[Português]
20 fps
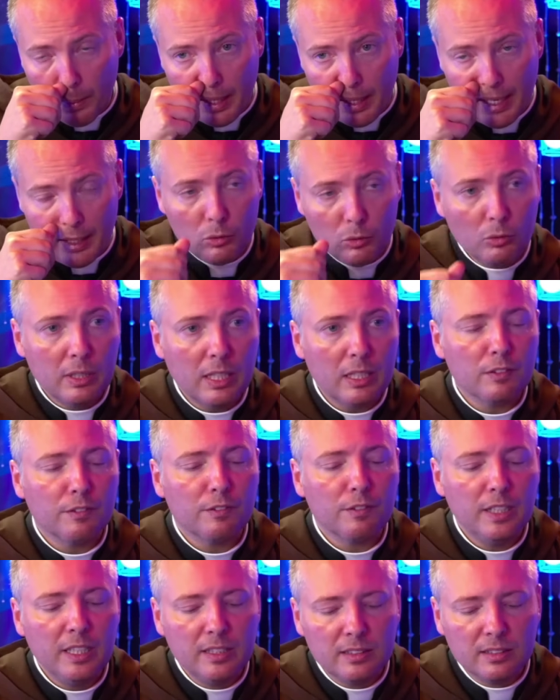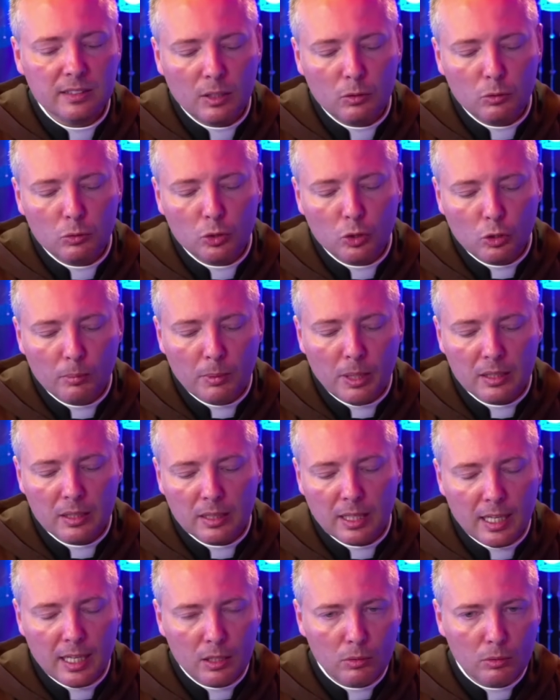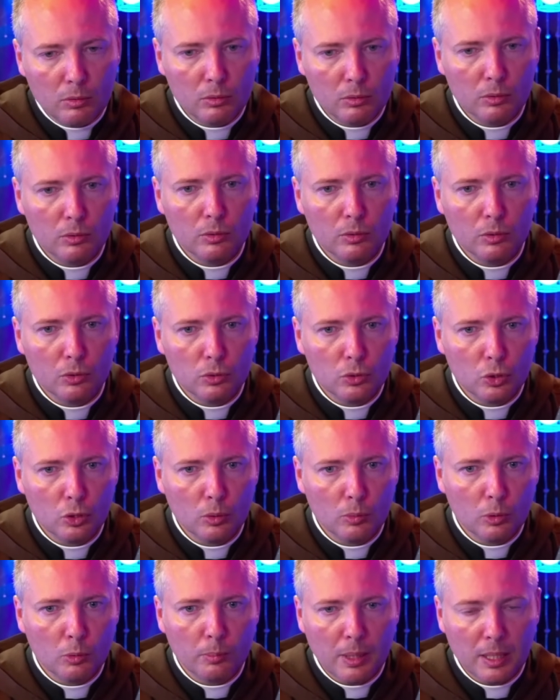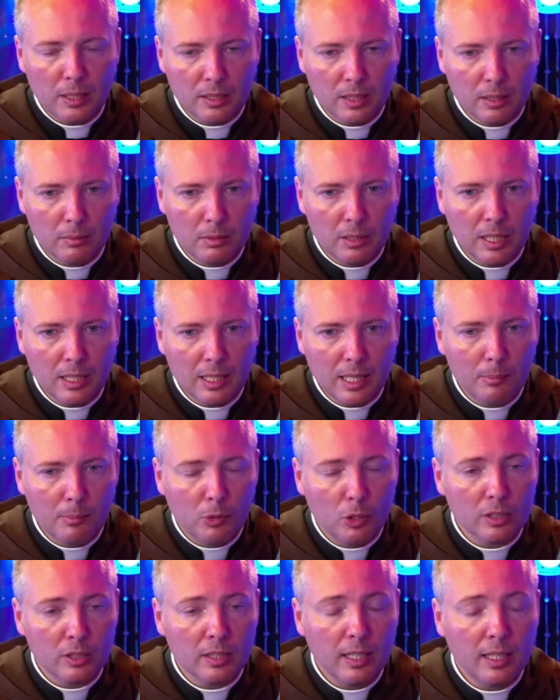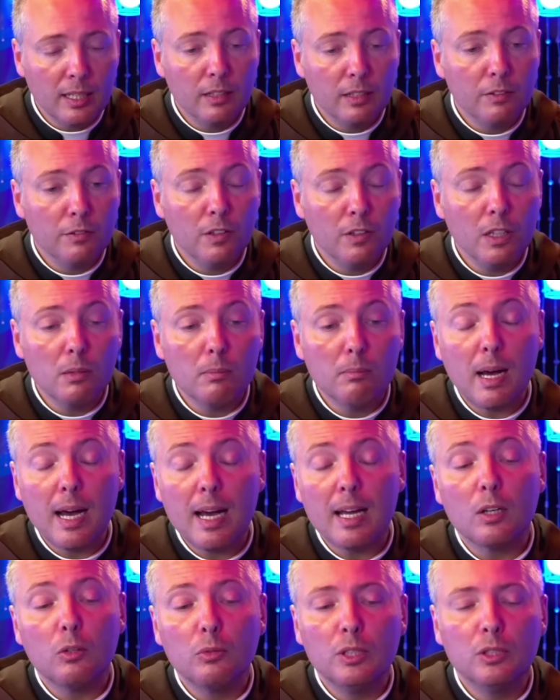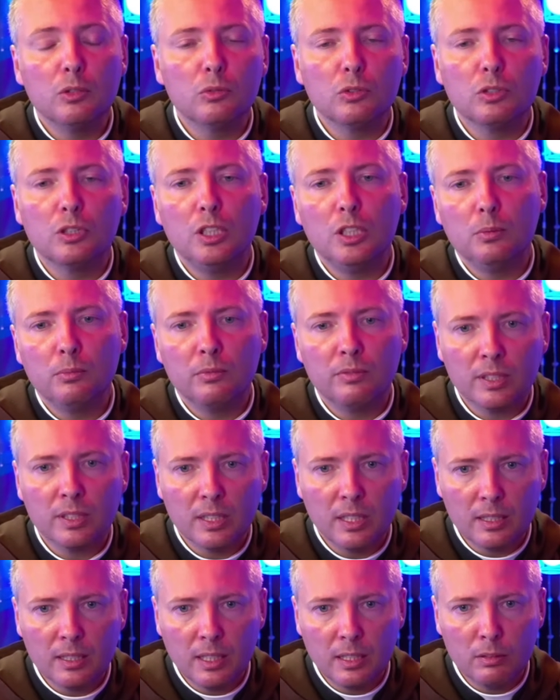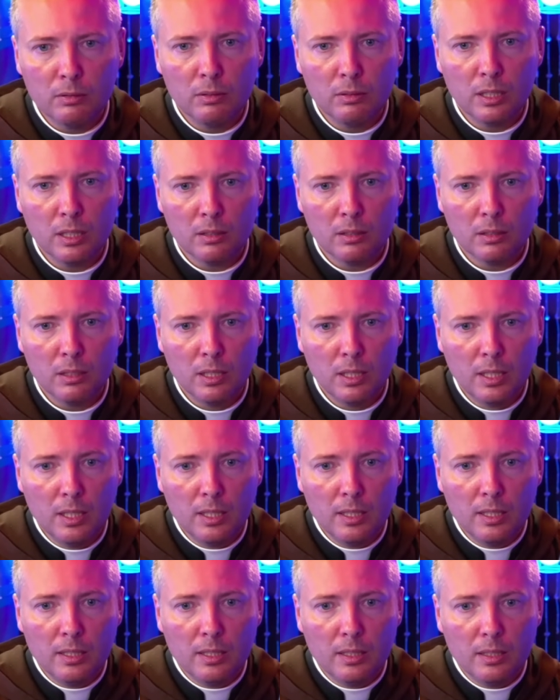no Netflix tem um documentário sobre o padre Gabriel à morte em que filmaram o exorcismo verdadeiro dele. Ele é mais